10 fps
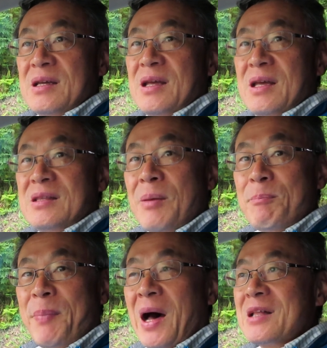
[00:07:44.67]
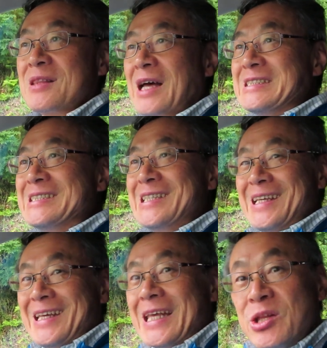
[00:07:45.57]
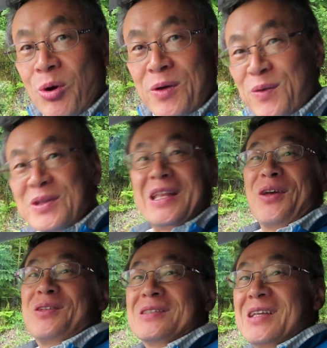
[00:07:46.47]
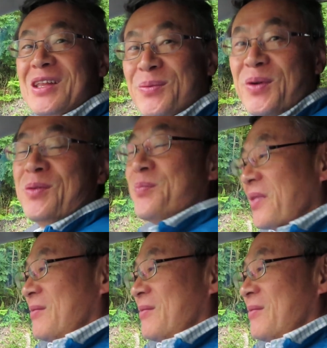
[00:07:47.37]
えー、電波探信機と呼んでたようですけれども